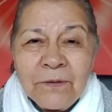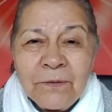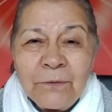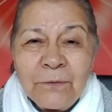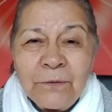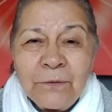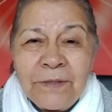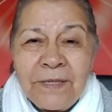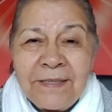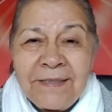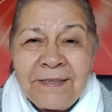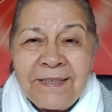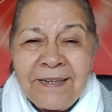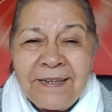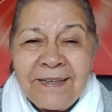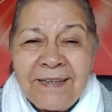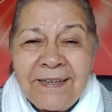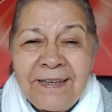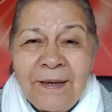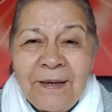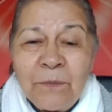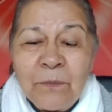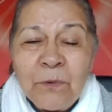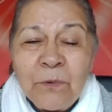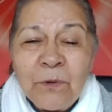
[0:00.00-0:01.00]
una
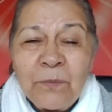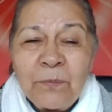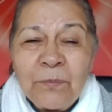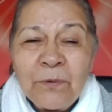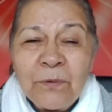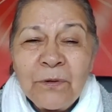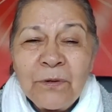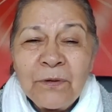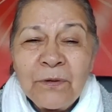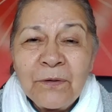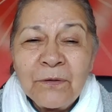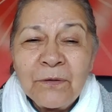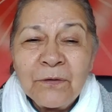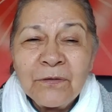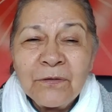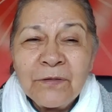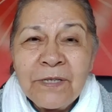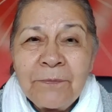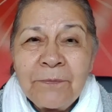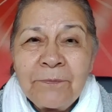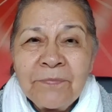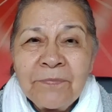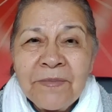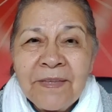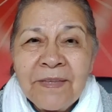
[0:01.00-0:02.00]
energía muy
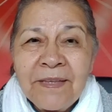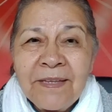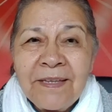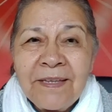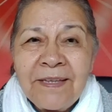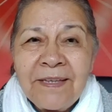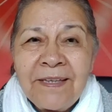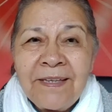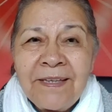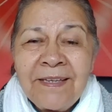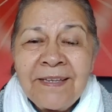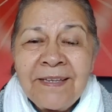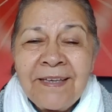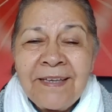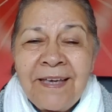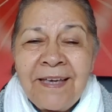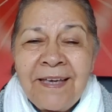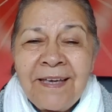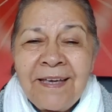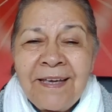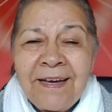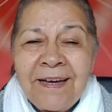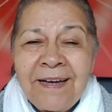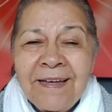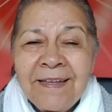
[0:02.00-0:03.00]
poderosa y
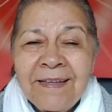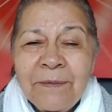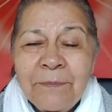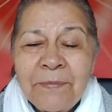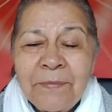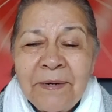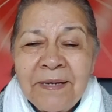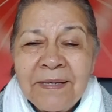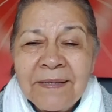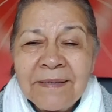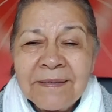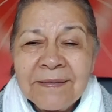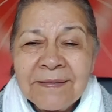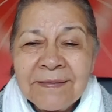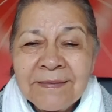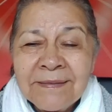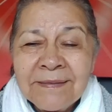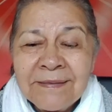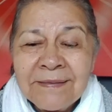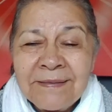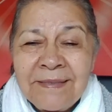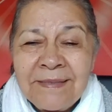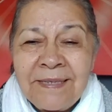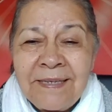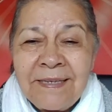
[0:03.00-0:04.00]
que
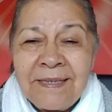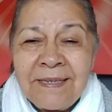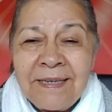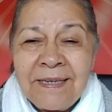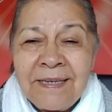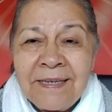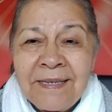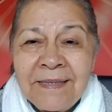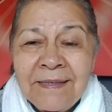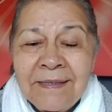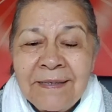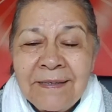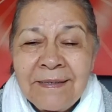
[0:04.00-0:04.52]
además tiene